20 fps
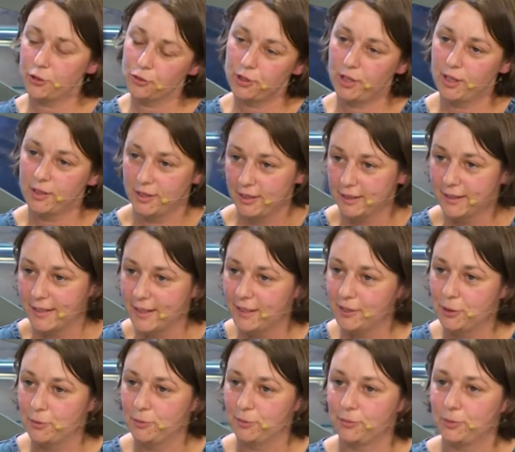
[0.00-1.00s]
Książka
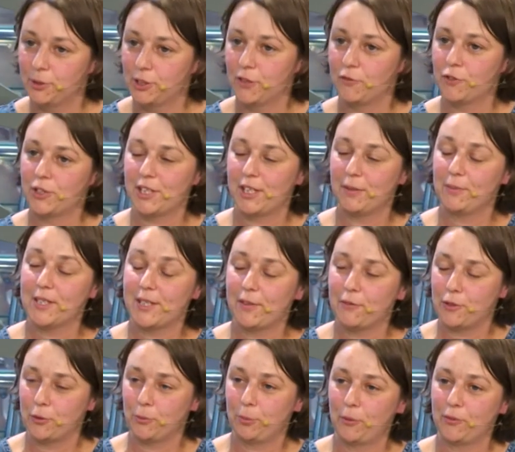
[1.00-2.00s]
generalnie przede wszystkim, ja
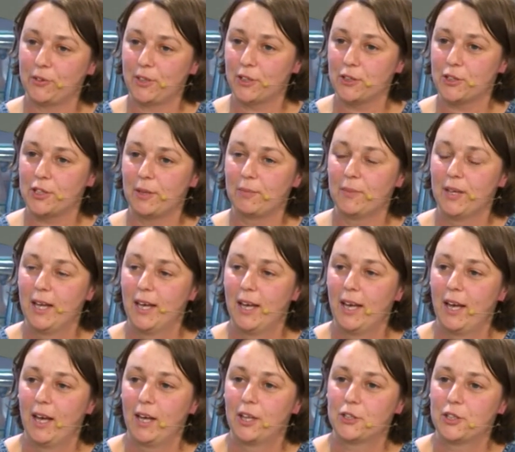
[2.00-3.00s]
zawsze powtarzam,
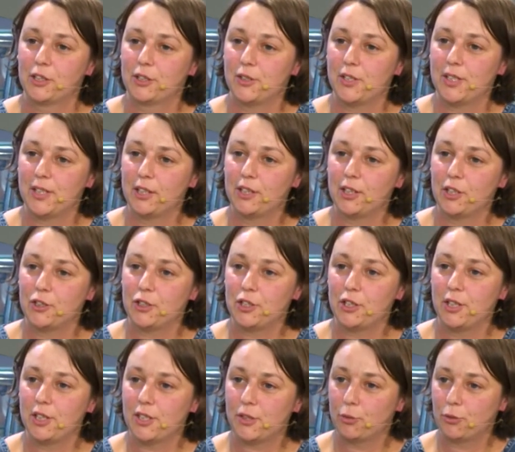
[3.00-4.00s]
że to jest
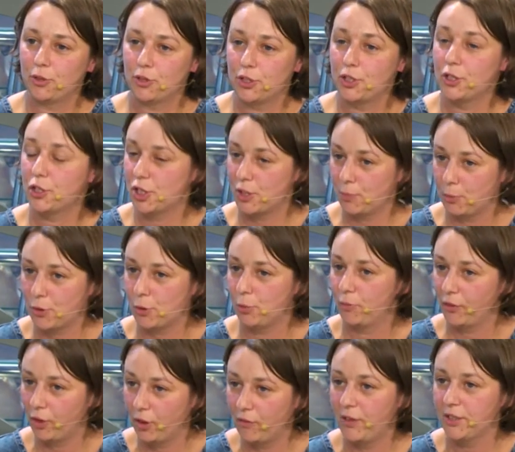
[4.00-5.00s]
najtańszy i najskuteczniejszy
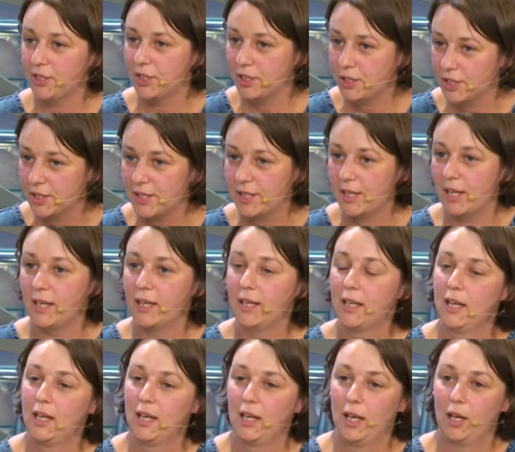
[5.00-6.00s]
sposób wychowania dziecka,
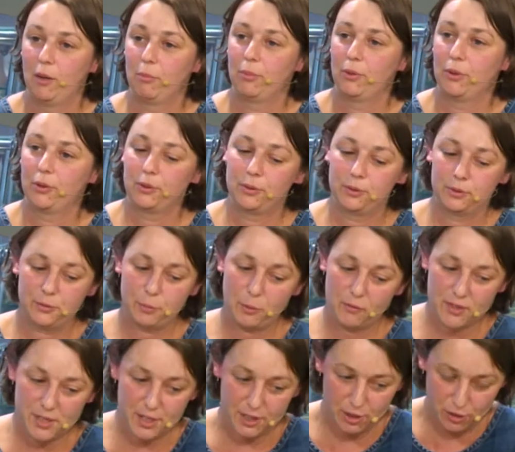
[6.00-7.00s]
bo
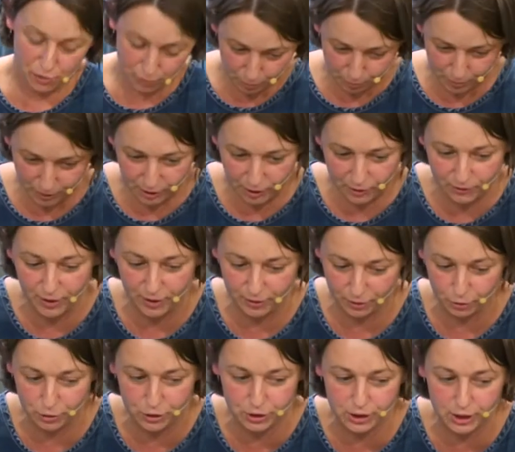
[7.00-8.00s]
sprowadza nas wśród pięknych
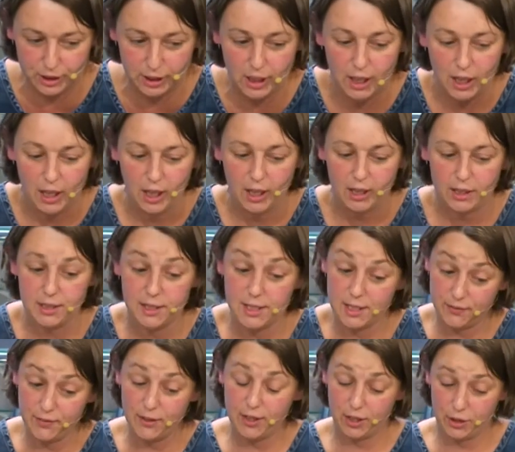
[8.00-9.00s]
wartości i
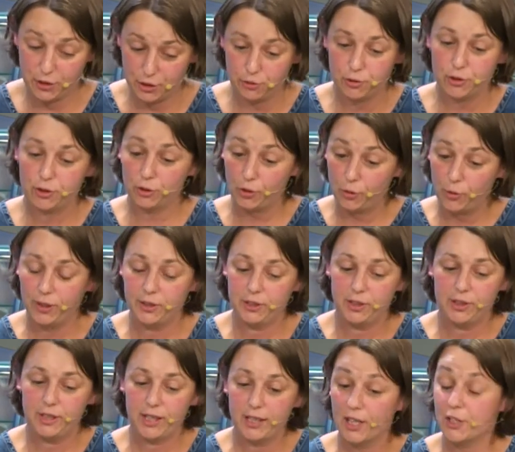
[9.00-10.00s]
jest wiele książek,
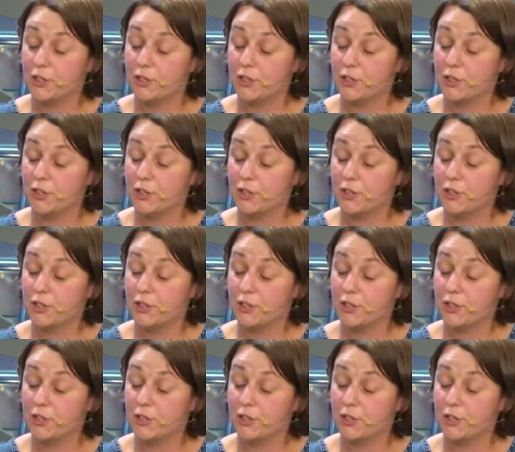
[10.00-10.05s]
dokładnie na